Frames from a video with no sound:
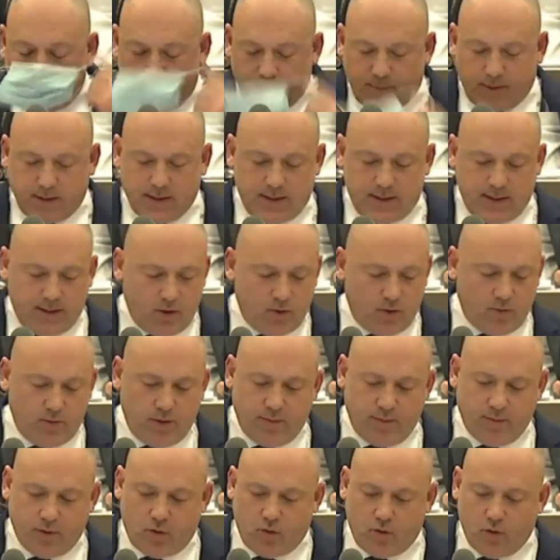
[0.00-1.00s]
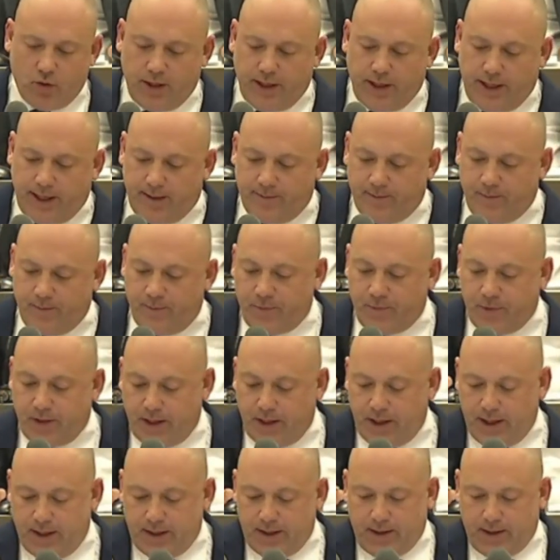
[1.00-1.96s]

Präsidium, liebe Kollegen,